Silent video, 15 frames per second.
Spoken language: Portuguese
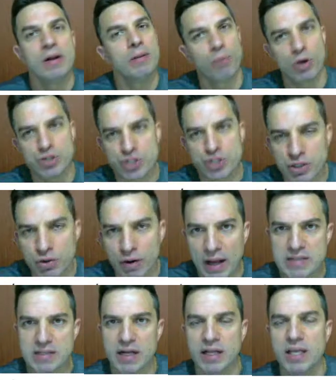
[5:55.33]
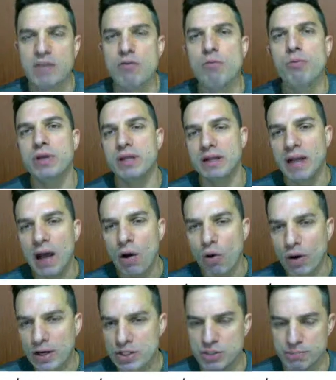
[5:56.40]
pode ignorar esse arquivo, porque na
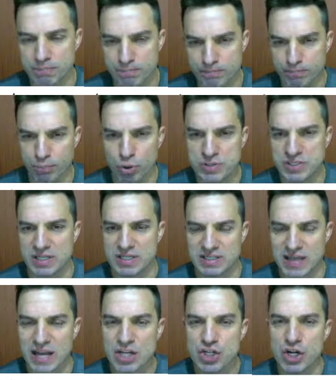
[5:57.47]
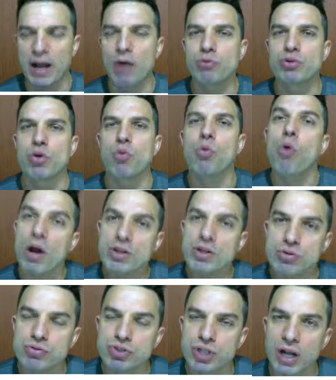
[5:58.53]
hora de processar e gerar o teu
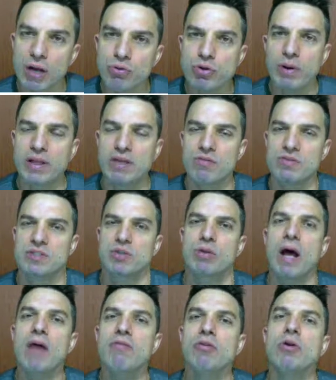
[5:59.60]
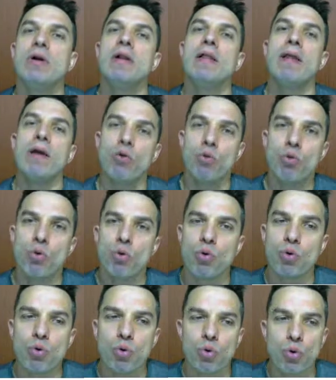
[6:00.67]
código, gerar o teu arquivo executável,
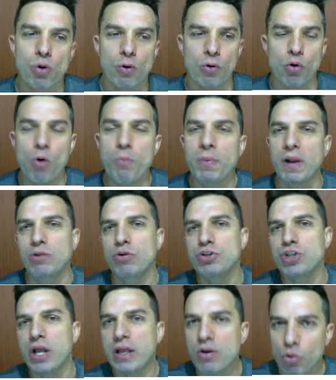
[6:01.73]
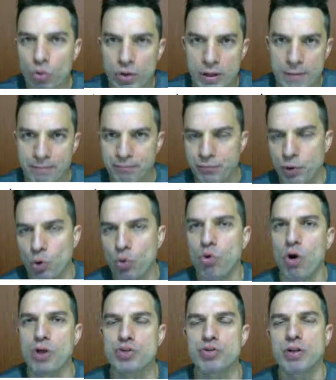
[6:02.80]
o, o compilador já inclui o
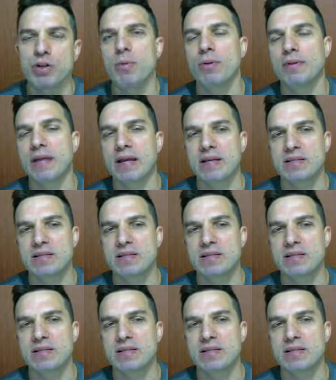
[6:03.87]
código da biblioteca